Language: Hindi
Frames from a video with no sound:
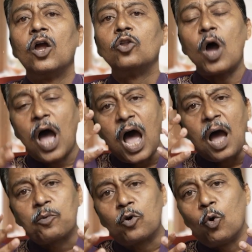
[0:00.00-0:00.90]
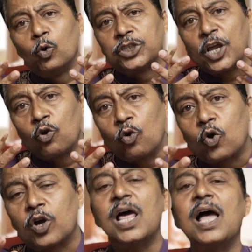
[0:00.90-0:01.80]
तो आपको उसे
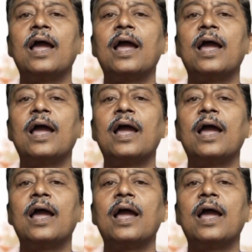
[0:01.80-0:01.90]
रोकना